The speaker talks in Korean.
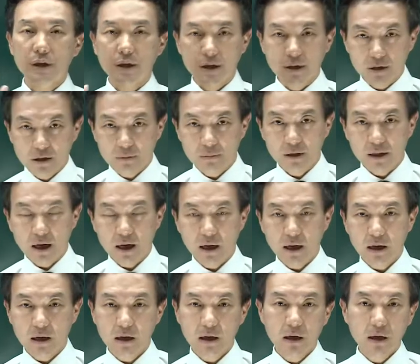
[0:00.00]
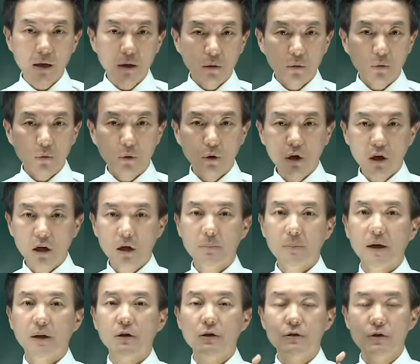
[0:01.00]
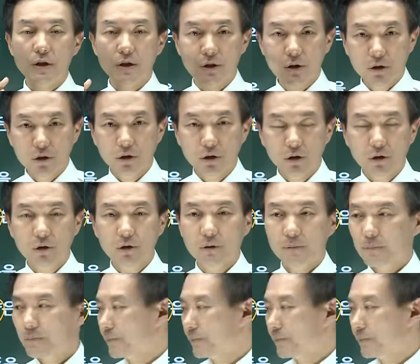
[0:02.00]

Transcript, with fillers: 있습니다. 권리금 받을 수 있어요.